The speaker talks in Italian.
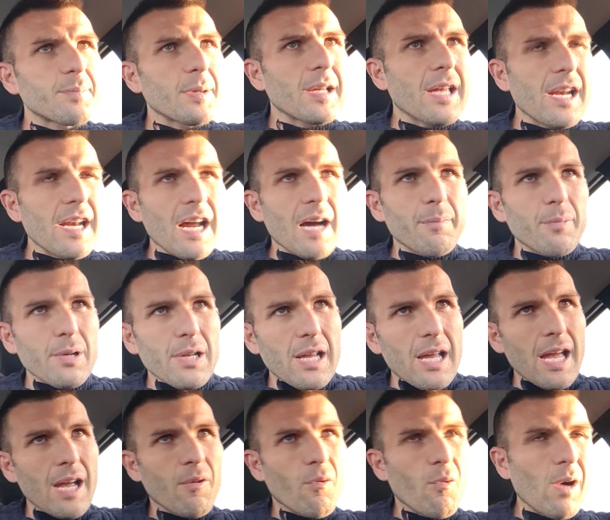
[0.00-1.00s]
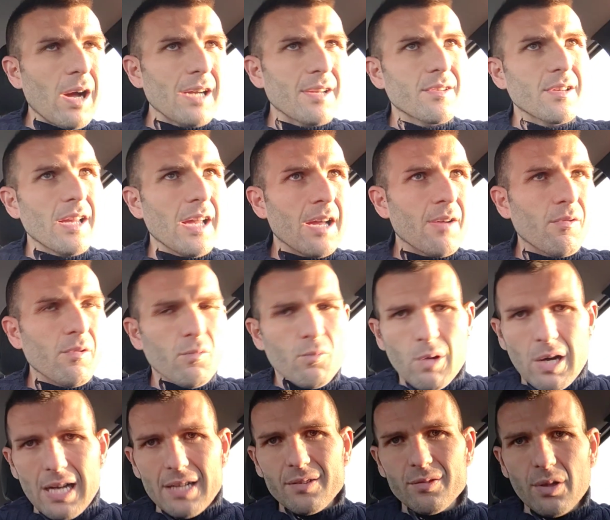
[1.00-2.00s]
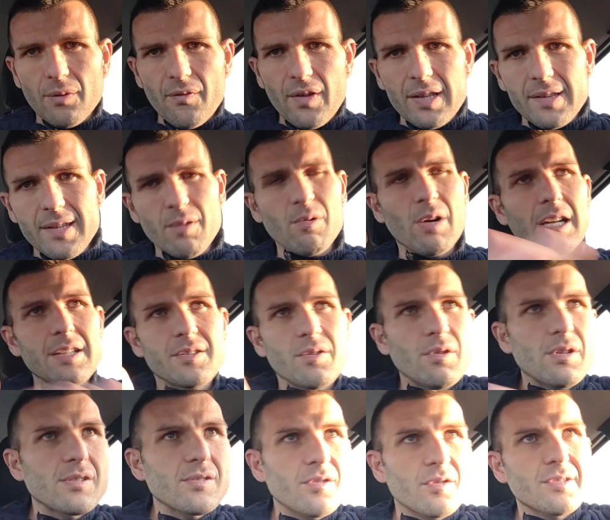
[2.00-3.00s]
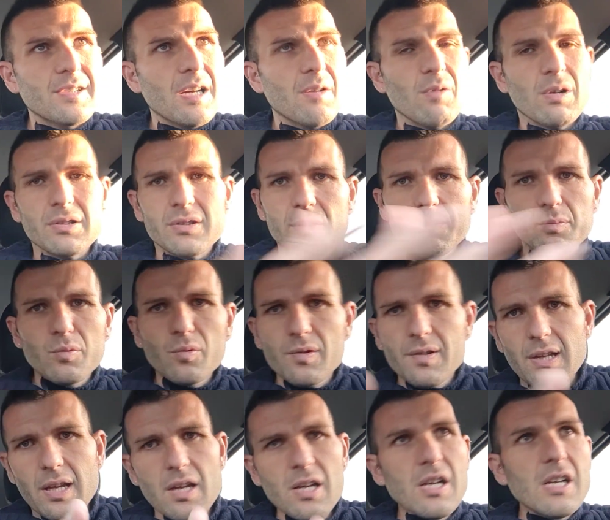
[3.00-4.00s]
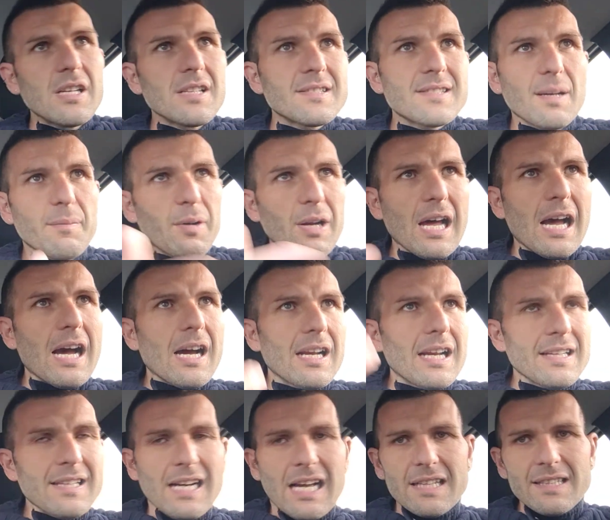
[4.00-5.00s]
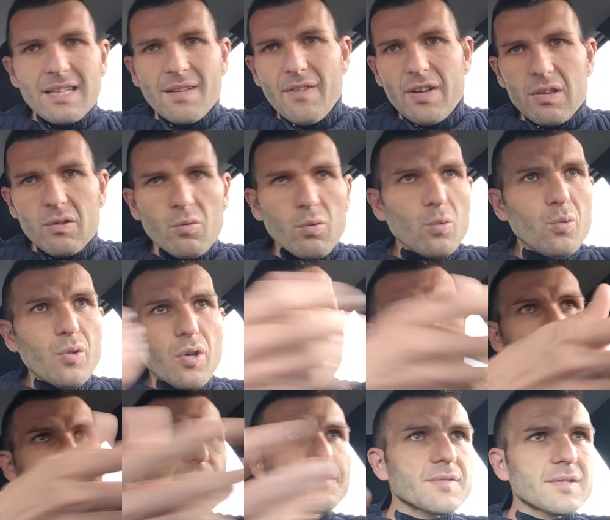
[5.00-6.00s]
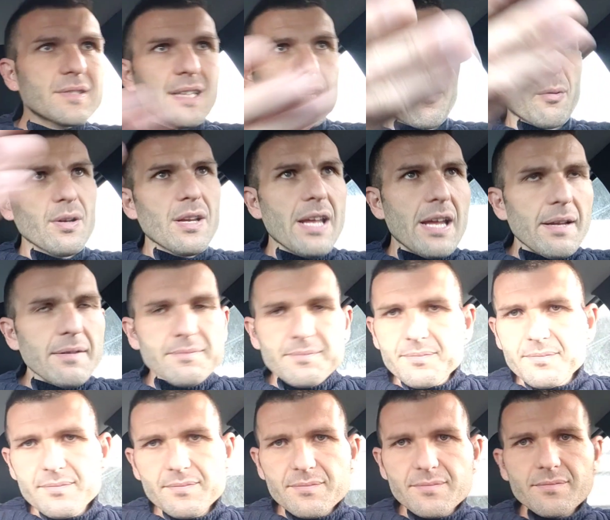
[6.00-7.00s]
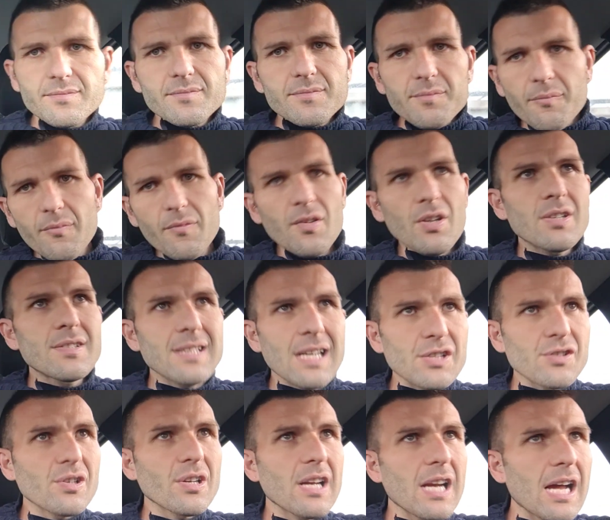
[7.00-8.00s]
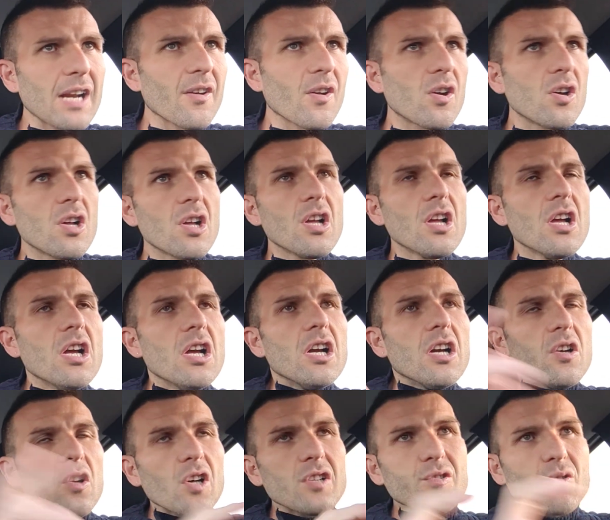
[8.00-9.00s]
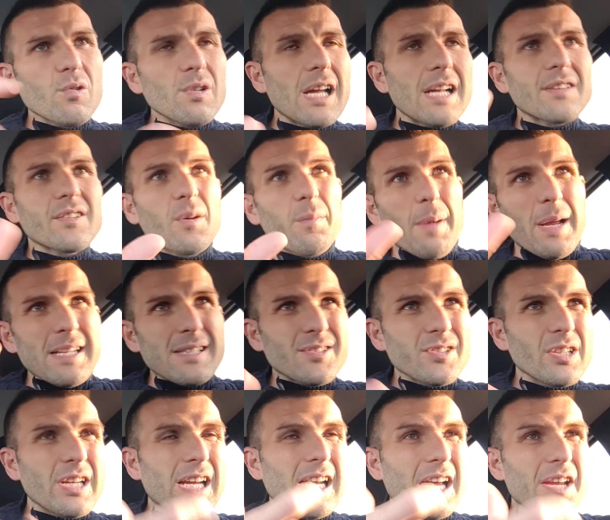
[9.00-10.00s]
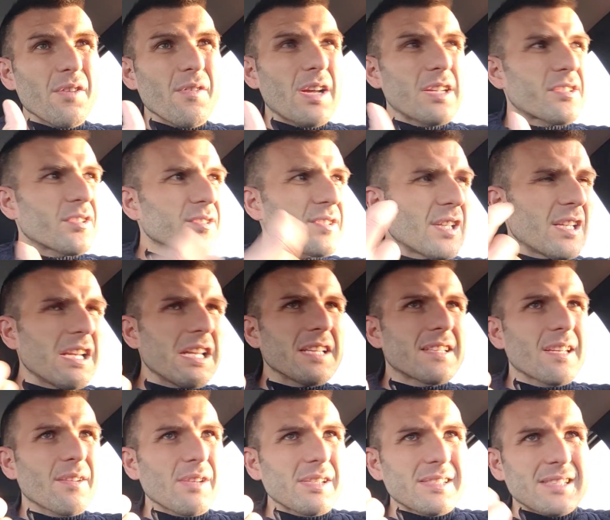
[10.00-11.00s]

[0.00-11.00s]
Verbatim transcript: perché Napoli è, quarto, è quarto a 24, quindi sono 3-4 punti. Stiamo là, l'Atalanta 21, stiamo lì, se la giocheranno lo scudetto penso che la Juventus e l'Inter